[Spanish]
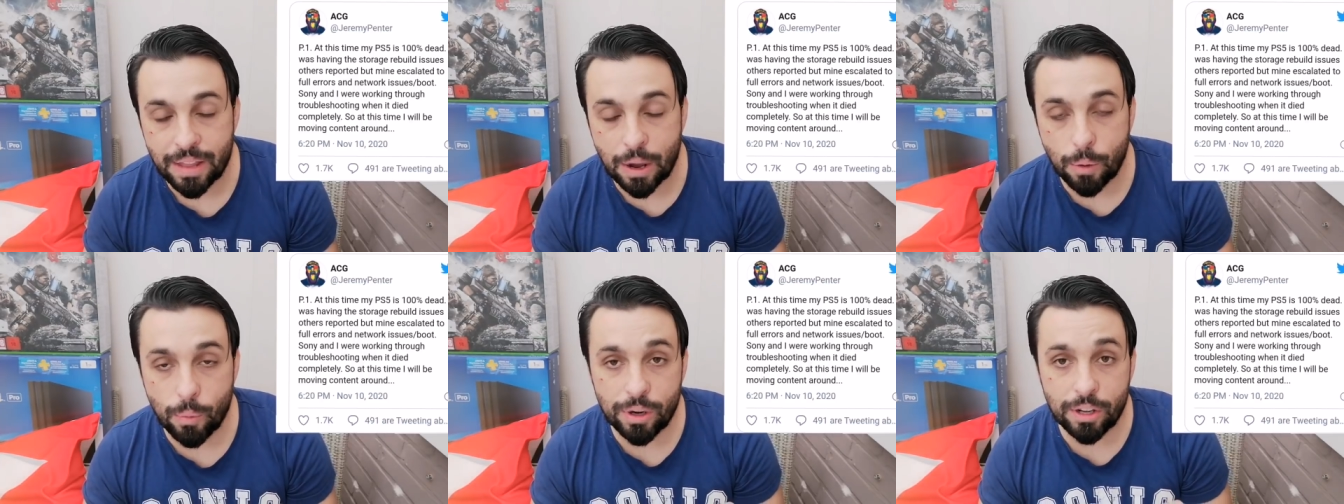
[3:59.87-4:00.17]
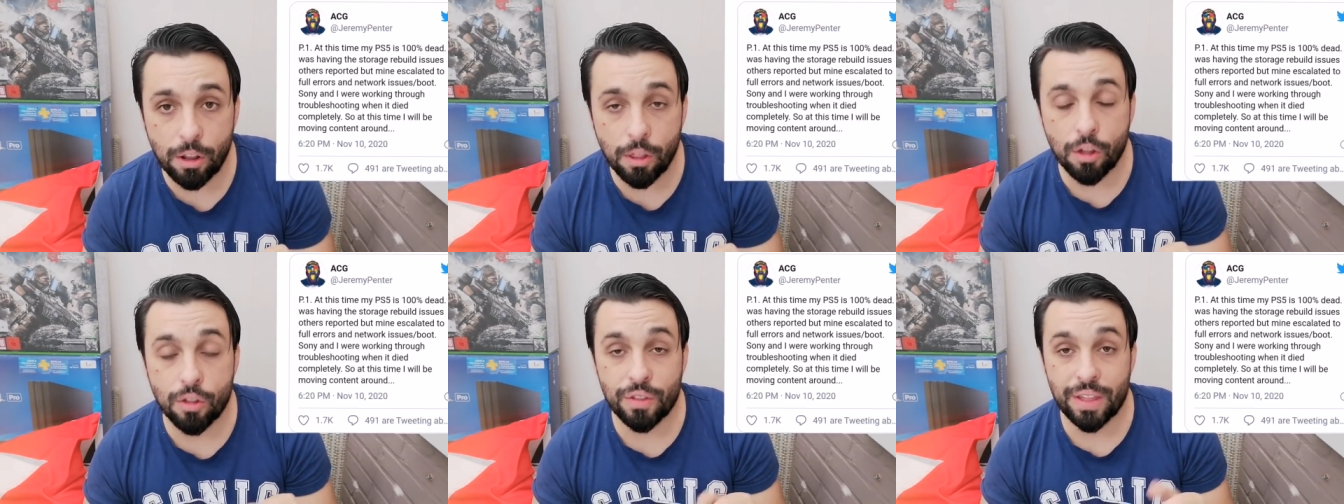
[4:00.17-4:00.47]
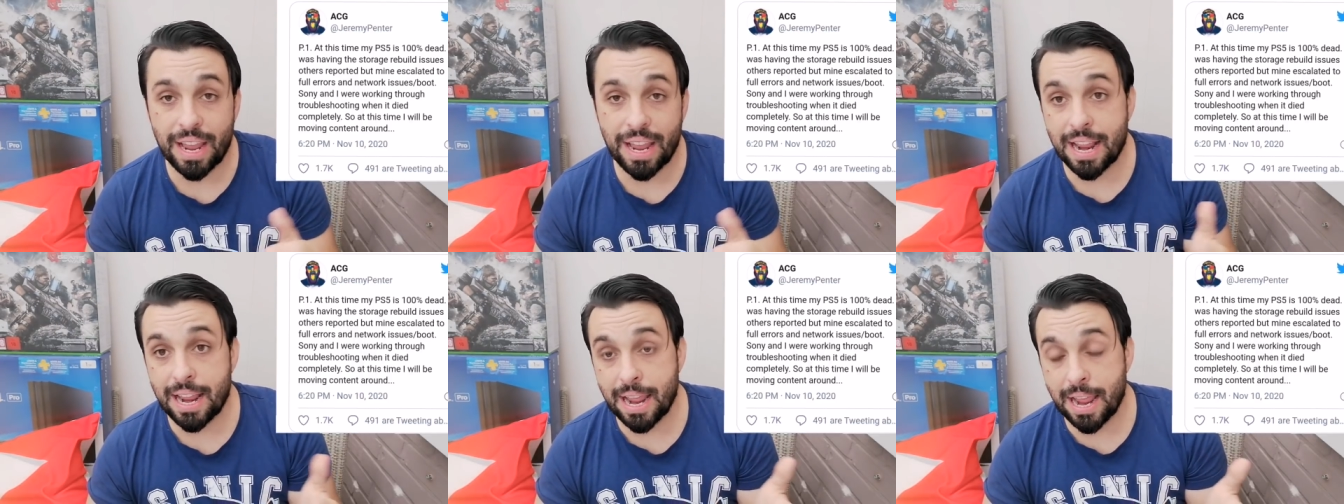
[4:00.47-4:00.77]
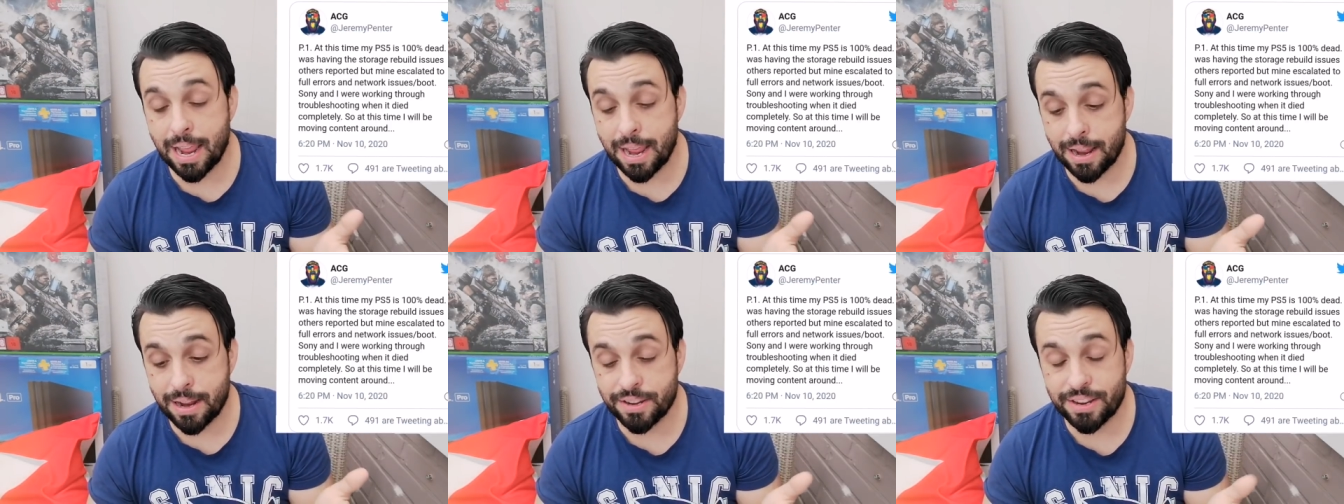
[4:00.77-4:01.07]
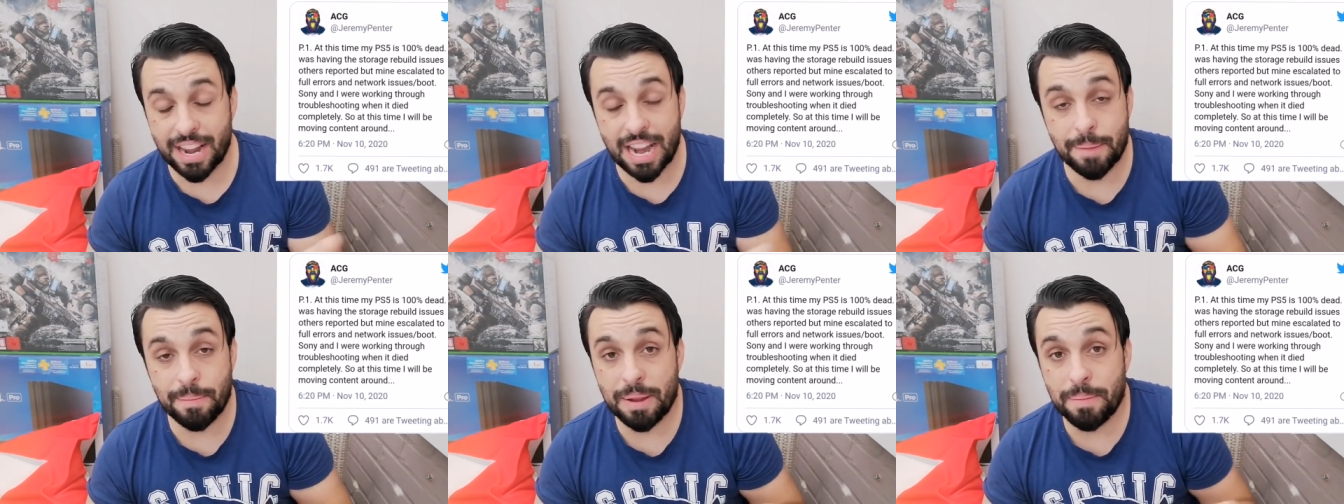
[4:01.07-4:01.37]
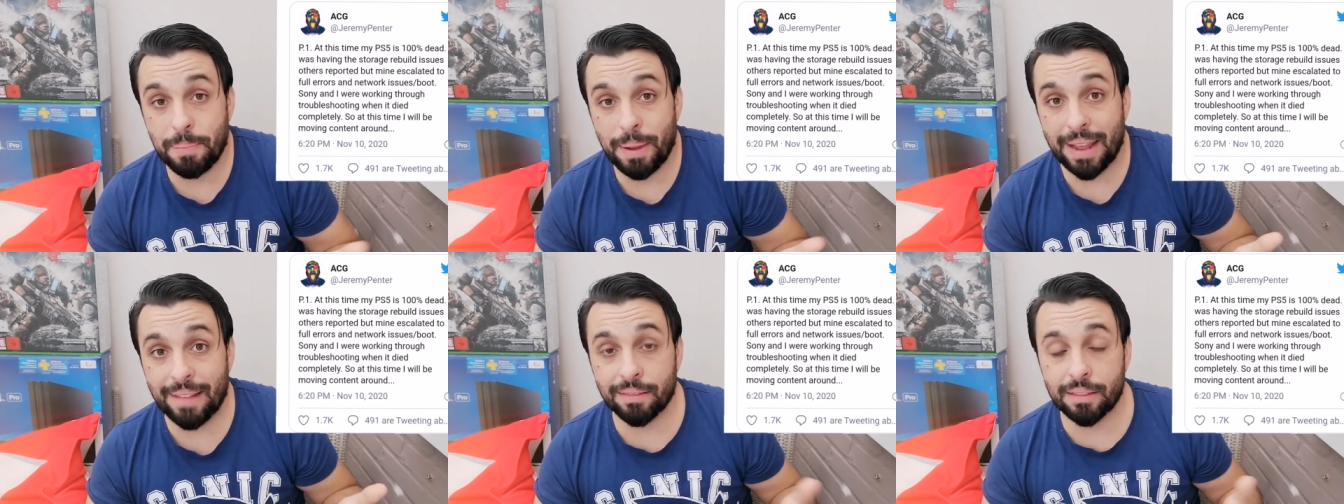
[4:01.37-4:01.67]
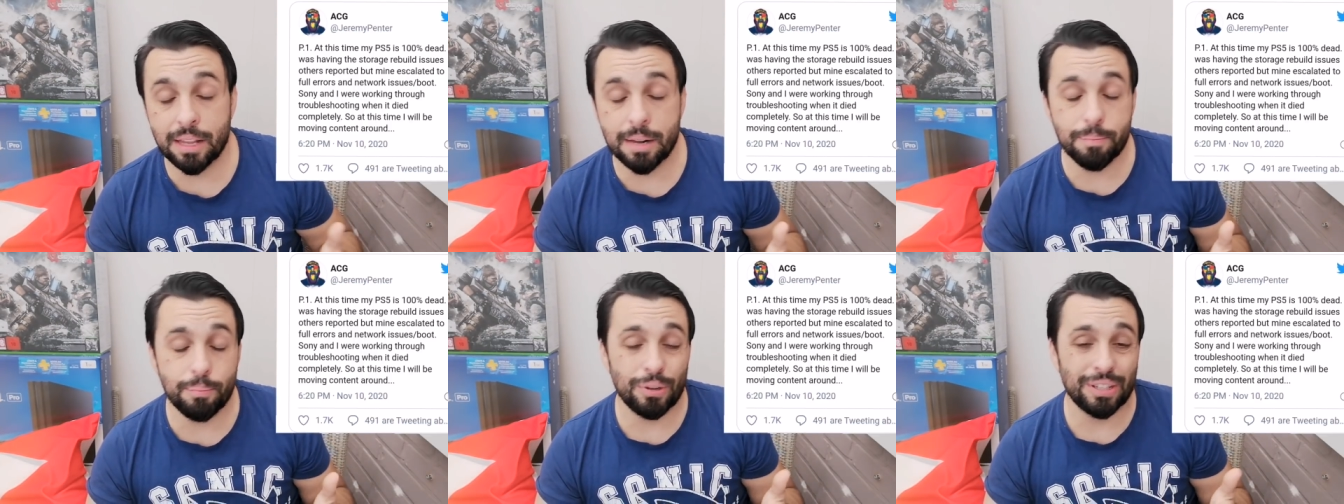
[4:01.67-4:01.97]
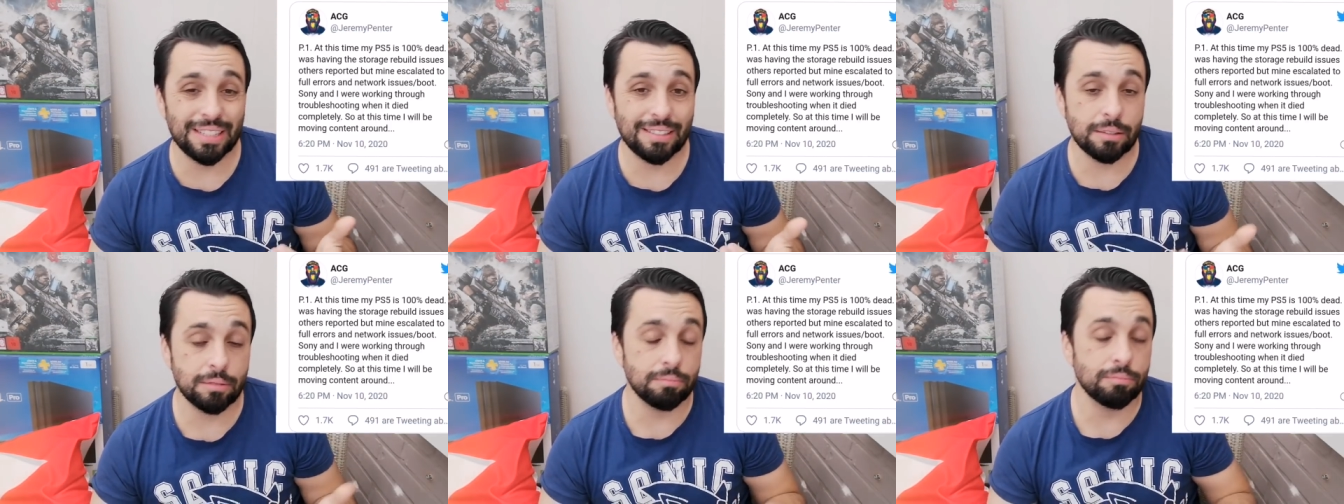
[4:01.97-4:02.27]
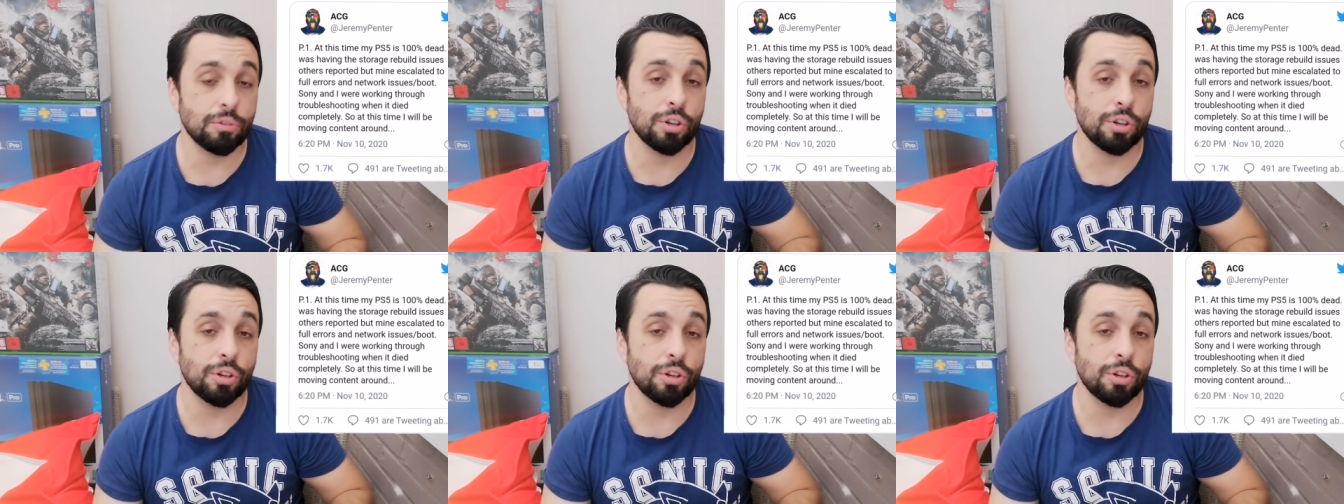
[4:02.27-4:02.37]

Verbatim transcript: ¿De acuerdo? Donde eh, Jeremy Penter pues